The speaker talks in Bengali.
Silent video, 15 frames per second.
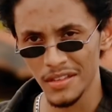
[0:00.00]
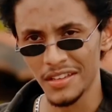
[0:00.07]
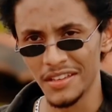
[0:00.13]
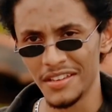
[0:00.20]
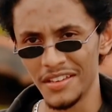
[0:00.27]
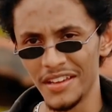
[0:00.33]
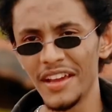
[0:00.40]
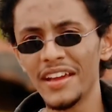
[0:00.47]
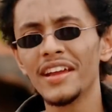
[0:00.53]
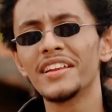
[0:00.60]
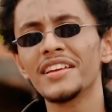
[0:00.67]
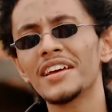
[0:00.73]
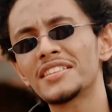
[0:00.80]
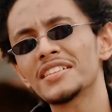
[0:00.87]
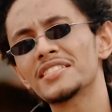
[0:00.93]
এই
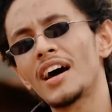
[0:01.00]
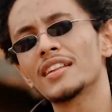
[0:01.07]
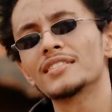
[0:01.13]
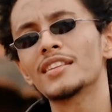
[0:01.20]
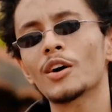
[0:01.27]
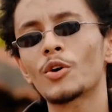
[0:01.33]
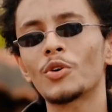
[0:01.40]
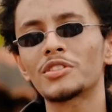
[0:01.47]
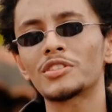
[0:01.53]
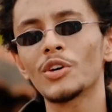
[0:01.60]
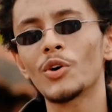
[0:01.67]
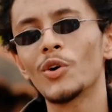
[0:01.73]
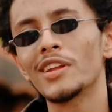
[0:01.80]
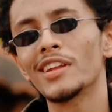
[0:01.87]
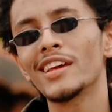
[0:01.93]
এরিয়াতে ধান্দা করতে
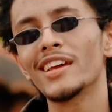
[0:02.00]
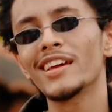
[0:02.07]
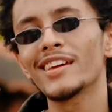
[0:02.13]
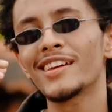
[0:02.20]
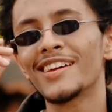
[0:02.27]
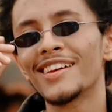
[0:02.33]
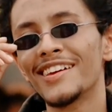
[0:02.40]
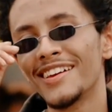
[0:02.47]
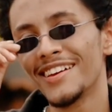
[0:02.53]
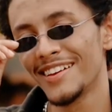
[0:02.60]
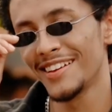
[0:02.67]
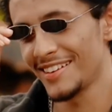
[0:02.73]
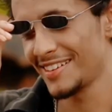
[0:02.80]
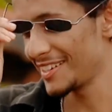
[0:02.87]
হইলে নিজেরে